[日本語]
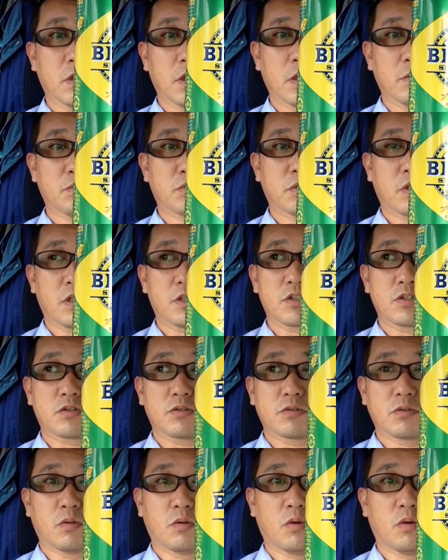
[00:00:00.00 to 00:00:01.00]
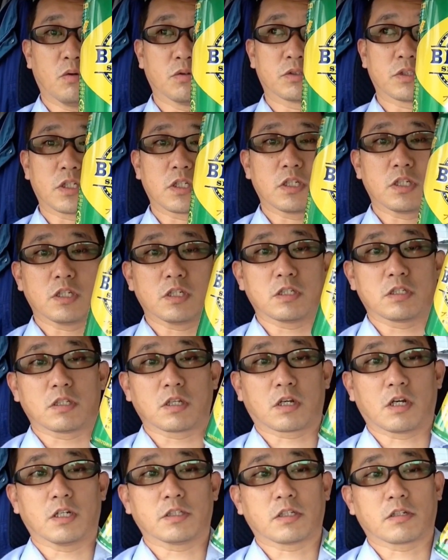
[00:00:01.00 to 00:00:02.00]
えー、ブラジルの宝石っ
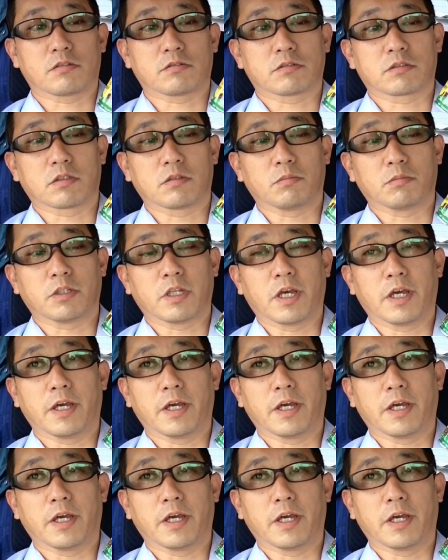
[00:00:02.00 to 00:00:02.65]
て書いてあるんですけどね。